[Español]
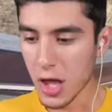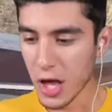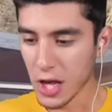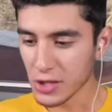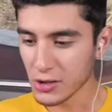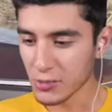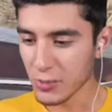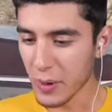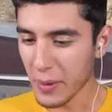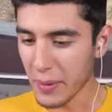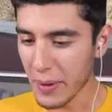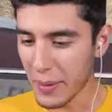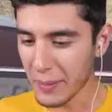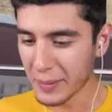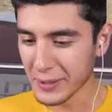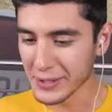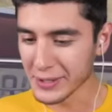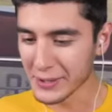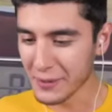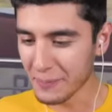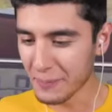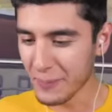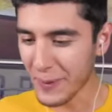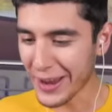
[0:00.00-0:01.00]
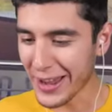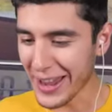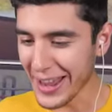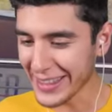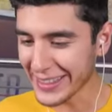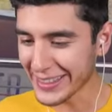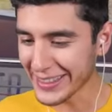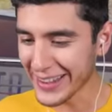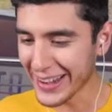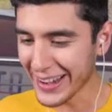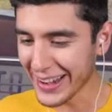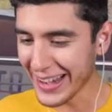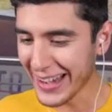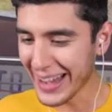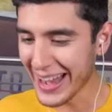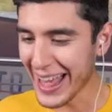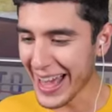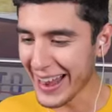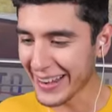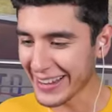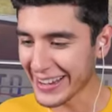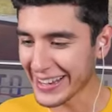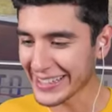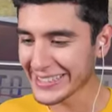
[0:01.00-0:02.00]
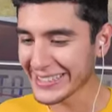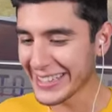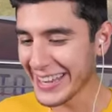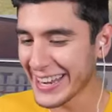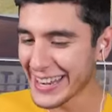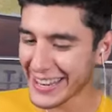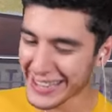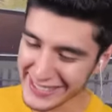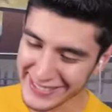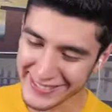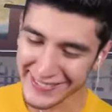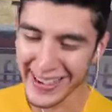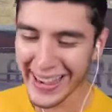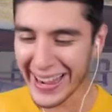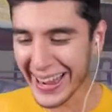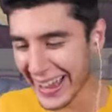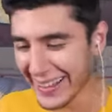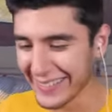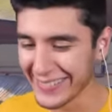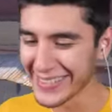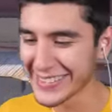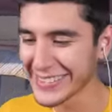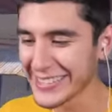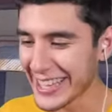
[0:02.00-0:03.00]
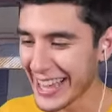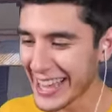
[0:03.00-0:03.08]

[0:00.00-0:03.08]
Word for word: Nos movemos un poquito, claro que sí, nos bajamos